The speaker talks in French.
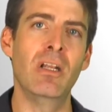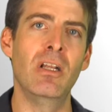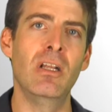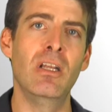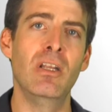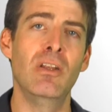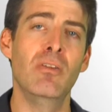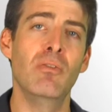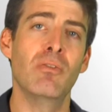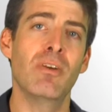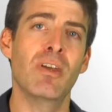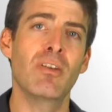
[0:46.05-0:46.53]

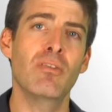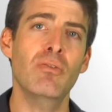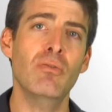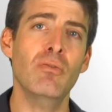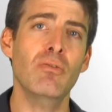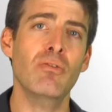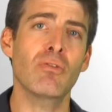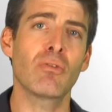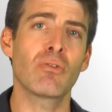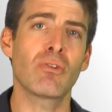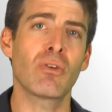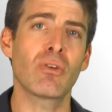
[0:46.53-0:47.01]
l'innovation
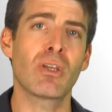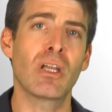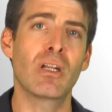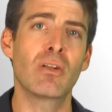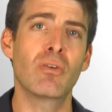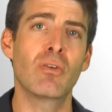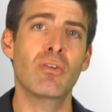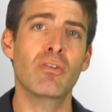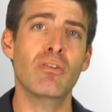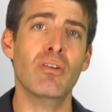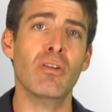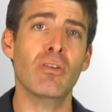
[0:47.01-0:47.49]
sont en
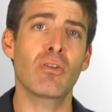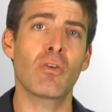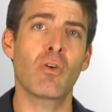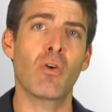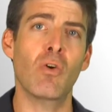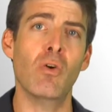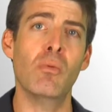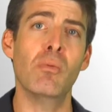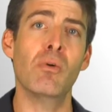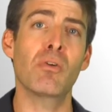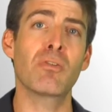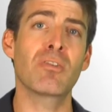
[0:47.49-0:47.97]
quelque sorte
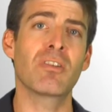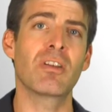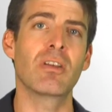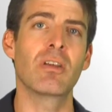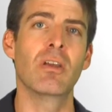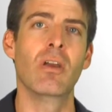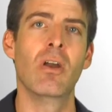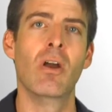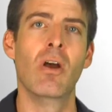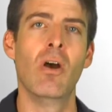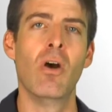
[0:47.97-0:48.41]
romancés.